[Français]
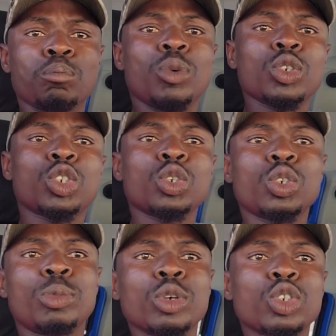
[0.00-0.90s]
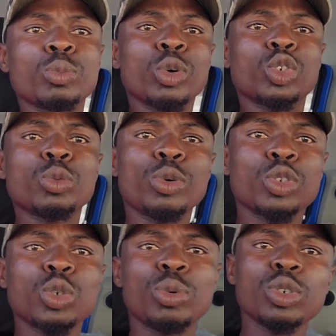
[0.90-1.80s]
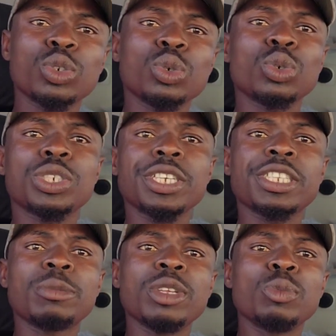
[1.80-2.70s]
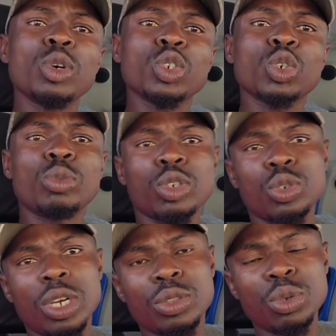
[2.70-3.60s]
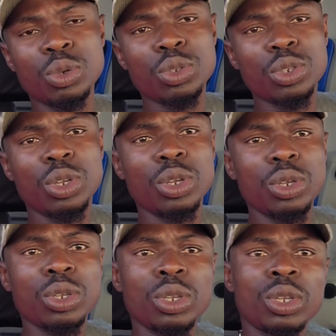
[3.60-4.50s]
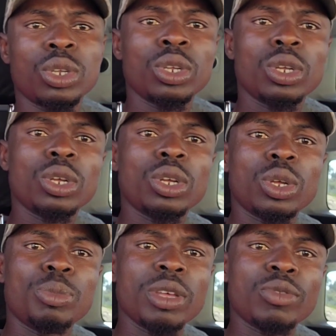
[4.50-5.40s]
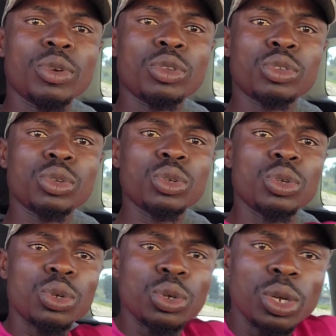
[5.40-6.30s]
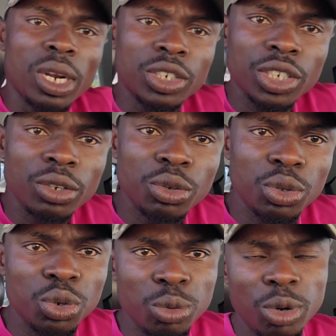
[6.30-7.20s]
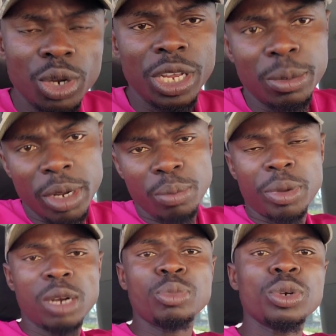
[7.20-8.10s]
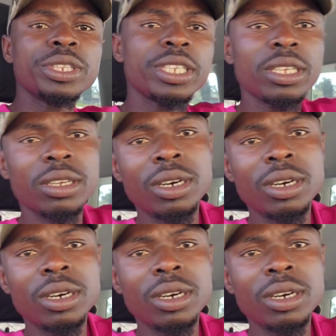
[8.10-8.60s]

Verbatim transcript: Bonjour, bonjour, bonjour, bonjour, bonjour, chers amis, bonjour, bonjour à tous. Euh, euh, bienvenue sur la chaîne YouTube Herman parle Politique.